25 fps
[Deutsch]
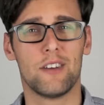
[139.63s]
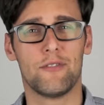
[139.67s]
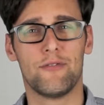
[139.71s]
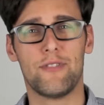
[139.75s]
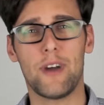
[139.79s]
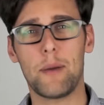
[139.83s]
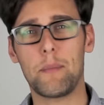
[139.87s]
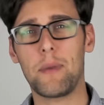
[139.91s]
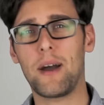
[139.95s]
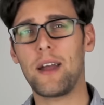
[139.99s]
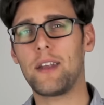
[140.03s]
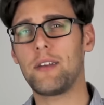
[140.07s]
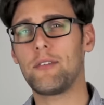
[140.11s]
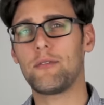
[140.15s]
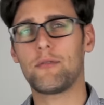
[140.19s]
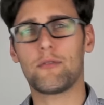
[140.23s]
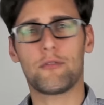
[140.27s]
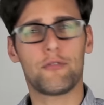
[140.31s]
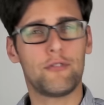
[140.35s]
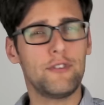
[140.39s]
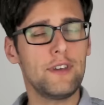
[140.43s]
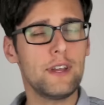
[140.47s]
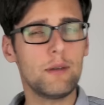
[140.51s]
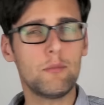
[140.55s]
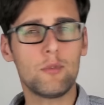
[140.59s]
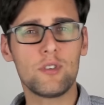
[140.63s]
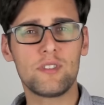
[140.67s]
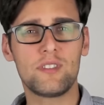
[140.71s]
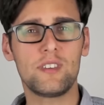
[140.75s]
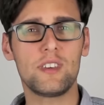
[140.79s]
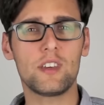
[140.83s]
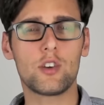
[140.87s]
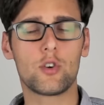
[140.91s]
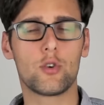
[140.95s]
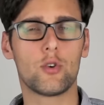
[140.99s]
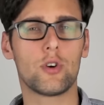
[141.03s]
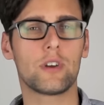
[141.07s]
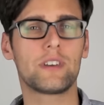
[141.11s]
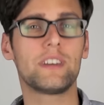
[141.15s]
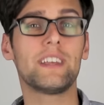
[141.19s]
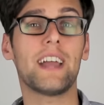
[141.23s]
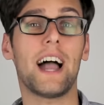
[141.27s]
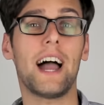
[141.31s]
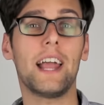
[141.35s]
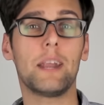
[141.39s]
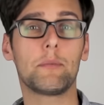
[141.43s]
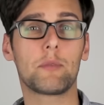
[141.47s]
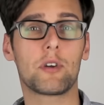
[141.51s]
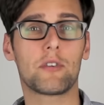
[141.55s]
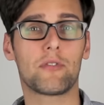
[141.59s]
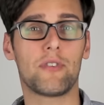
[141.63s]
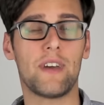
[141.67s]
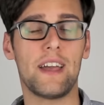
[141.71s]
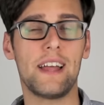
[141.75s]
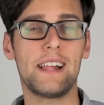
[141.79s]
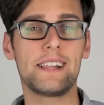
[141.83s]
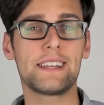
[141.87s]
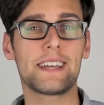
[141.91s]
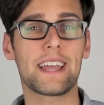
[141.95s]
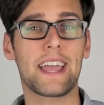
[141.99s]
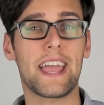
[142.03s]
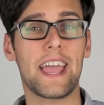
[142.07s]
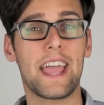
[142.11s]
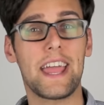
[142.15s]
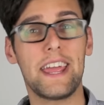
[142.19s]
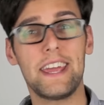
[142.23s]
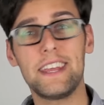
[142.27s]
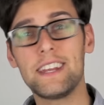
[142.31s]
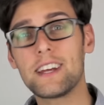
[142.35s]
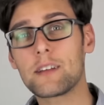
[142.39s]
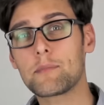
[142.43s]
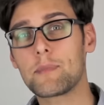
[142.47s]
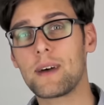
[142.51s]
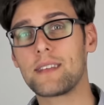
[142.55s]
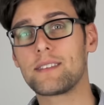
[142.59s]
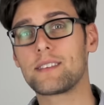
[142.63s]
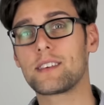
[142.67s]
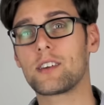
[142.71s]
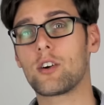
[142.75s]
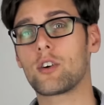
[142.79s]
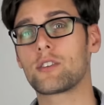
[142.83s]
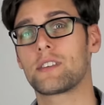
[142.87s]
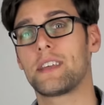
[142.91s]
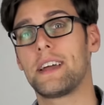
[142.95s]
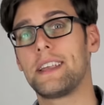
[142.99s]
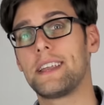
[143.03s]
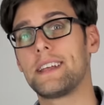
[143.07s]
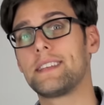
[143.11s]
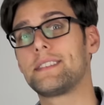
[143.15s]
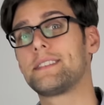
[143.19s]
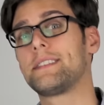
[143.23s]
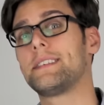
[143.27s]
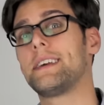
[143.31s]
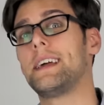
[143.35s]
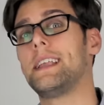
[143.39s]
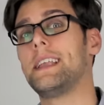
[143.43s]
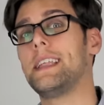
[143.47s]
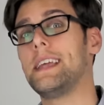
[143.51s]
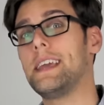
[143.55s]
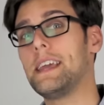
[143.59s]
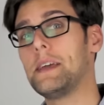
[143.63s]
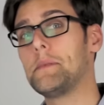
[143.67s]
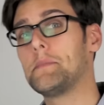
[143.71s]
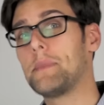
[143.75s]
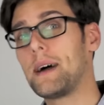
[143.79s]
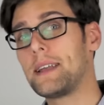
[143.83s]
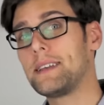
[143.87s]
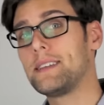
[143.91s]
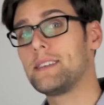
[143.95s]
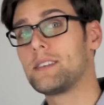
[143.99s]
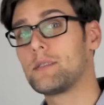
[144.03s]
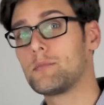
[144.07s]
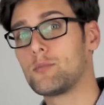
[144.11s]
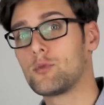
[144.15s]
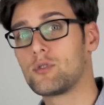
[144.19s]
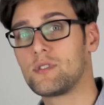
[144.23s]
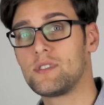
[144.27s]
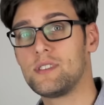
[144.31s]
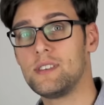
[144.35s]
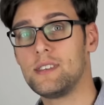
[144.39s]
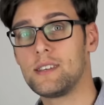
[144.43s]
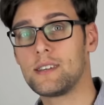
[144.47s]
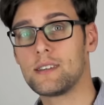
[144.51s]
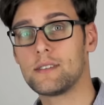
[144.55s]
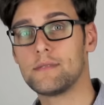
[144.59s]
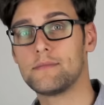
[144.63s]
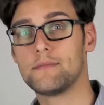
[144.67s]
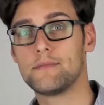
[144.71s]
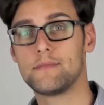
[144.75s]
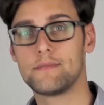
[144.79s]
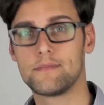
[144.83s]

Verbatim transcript: Wenn man viel Musik hört, die einem gefällt, erinnert man sich auch tendenziell eben an diese Musik.